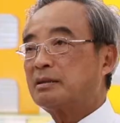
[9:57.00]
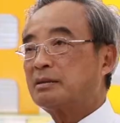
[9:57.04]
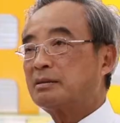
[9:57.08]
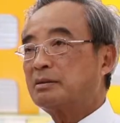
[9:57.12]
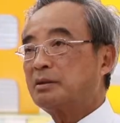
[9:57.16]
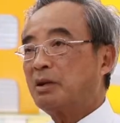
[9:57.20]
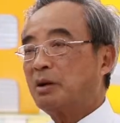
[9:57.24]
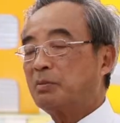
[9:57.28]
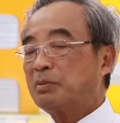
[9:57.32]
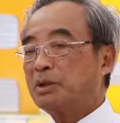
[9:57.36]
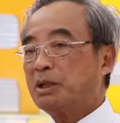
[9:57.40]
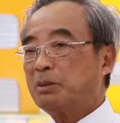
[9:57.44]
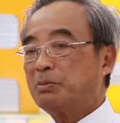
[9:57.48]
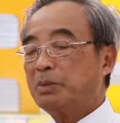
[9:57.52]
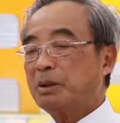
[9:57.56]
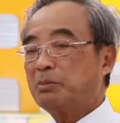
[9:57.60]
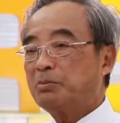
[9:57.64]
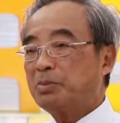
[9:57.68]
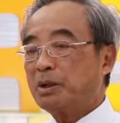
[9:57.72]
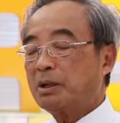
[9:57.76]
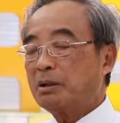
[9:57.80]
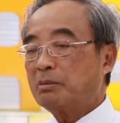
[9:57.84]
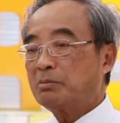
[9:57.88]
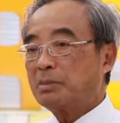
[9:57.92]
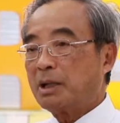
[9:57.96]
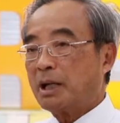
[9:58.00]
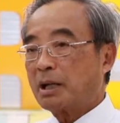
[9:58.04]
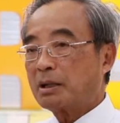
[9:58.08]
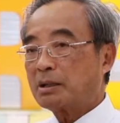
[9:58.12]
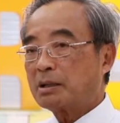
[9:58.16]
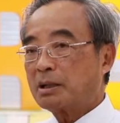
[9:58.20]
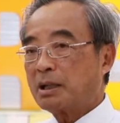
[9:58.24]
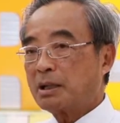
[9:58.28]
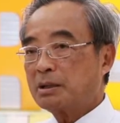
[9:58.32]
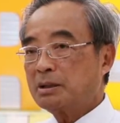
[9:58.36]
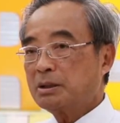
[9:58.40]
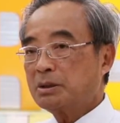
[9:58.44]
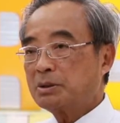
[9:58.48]
แล้วรอบนี้เป็นพระมหาก
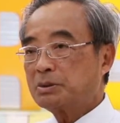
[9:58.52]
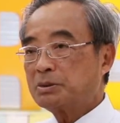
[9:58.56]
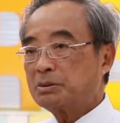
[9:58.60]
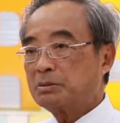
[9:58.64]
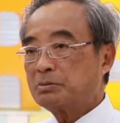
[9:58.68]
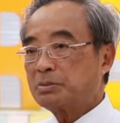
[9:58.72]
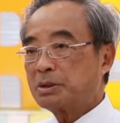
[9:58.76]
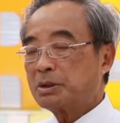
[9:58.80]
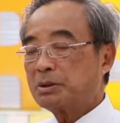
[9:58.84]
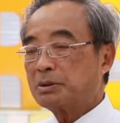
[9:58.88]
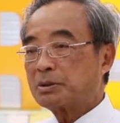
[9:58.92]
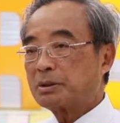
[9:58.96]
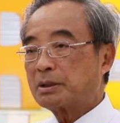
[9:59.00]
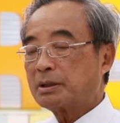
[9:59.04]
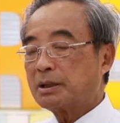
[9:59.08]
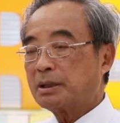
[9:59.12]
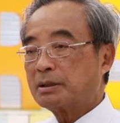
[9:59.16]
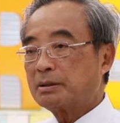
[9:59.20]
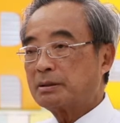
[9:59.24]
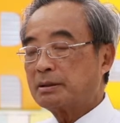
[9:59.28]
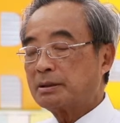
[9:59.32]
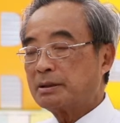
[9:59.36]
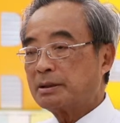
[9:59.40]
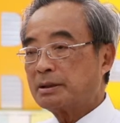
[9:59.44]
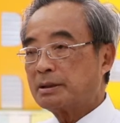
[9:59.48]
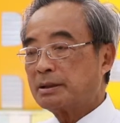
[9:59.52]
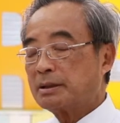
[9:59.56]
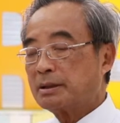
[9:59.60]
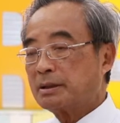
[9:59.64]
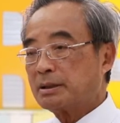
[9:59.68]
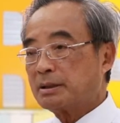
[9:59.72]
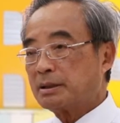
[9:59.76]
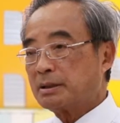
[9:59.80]
รณาธิคุณพระองค์ท่านนะ